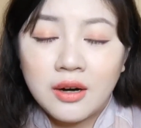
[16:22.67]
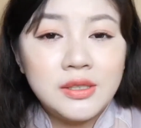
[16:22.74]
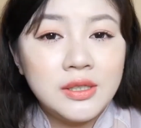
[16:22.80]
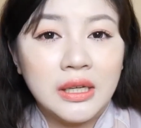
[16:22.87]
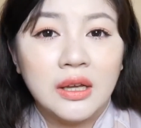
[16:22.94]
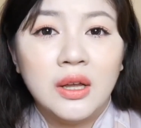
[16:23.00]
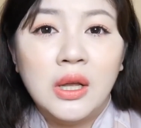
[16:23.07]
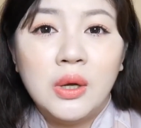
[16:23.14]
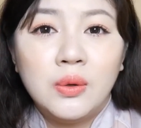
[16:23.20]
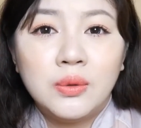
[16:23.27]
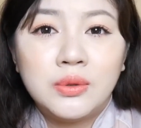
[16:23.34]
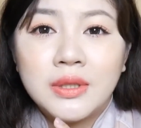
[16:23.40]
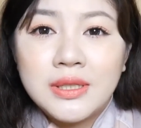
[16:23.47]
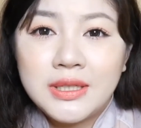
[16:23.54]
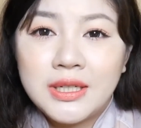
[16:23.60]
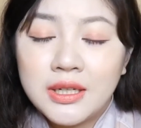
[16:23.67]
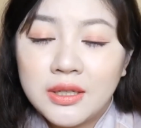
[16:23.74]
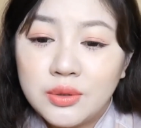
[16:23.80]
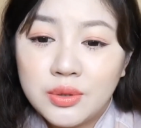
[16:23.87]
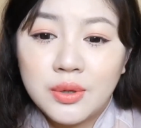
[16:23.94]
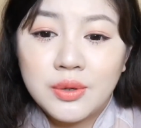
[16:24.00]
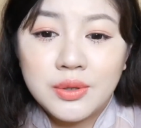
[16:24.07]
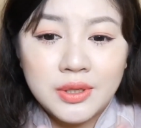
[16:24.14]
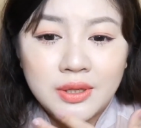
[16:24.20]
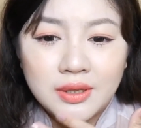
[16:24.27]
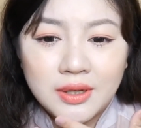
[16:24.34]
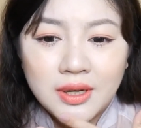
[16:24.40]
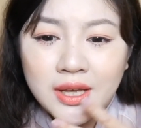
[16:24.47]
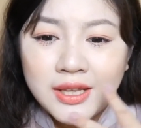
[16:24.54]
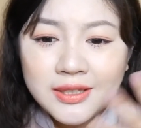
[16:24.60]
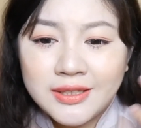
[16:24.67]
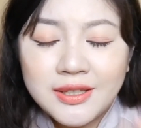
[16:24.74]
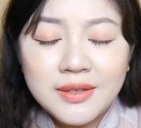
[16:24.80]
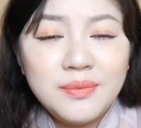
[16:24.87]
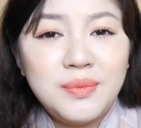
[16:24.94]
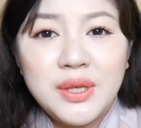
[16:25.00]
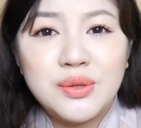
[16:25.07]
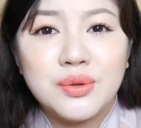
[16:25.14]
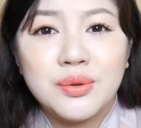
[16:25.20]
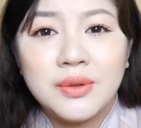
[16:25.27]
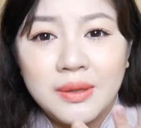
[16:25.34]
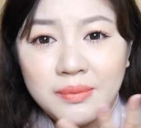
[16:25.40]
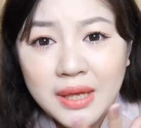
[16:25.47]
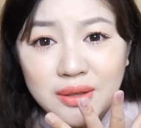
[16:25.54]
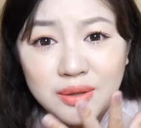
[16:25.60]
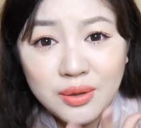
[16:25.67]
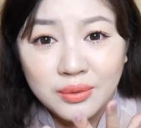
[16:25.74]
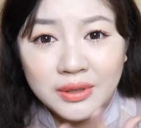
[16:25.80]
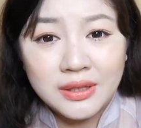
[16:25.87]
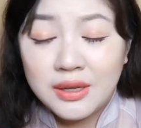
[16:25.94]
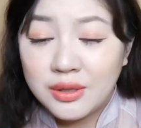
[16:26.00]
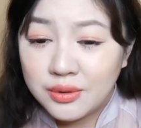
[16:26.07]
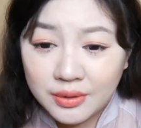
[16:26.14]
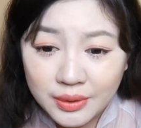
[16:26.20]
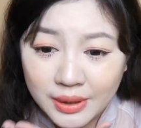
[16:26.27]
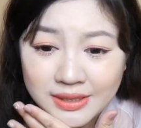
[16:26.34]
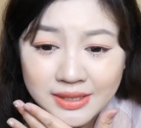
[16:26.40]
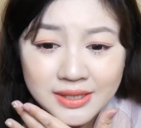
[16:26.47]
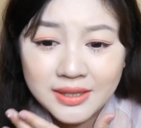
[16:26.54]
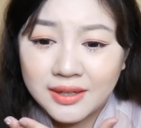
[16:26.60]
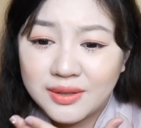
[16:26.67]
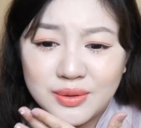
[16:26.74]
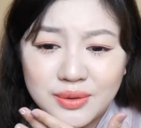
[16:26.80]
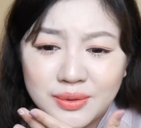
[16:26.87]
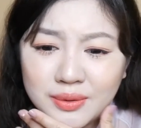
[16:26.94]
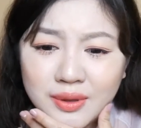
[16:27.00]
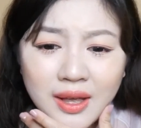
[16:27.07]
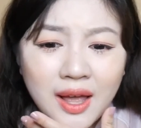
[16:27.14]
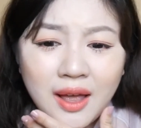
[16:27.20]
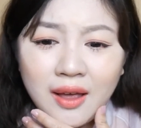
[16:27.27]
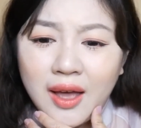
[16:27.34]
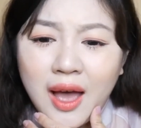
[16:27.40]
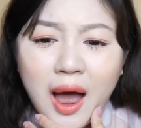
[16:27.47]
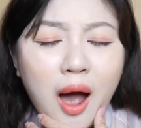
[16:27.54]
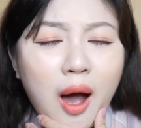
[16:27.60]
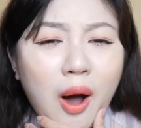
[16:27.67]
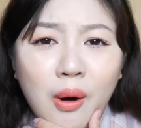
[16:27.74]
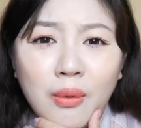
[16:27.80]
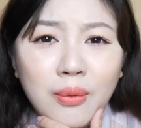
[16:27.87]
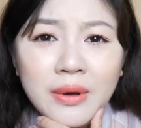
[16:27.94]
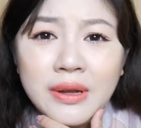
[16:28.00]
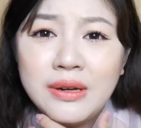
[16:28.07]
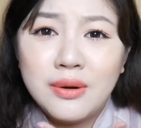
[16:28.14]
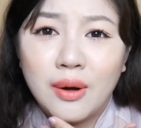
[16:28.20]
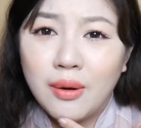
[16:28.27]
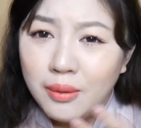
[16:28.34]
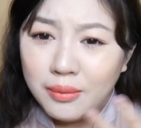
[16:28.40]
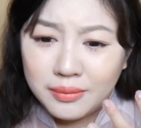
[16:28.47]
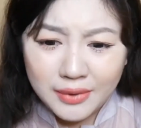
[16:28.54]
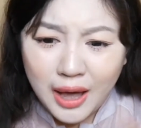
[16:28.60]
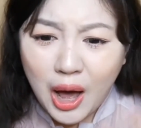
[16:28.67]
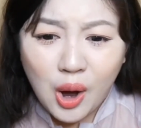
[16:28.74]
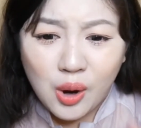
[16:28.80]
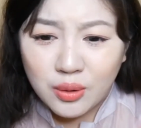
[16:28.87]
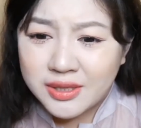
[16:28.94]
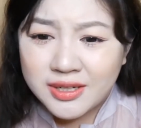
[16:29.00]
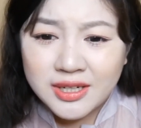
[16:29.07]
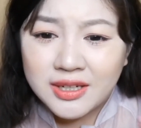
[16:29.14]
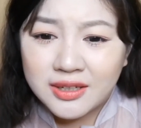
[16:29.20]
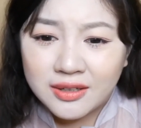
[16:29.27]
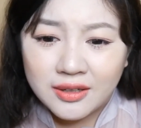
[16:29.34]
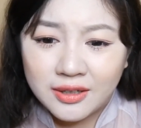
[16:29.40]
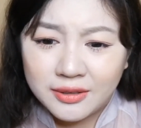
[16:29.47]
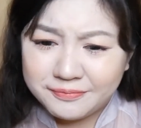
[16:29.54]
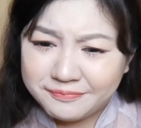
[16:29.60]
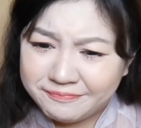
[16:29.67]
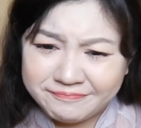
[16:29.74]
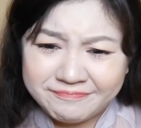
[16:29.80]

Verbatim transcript: 而且我觉得这个就是金秘书里面有的那种颜色，就好温柔，好适合。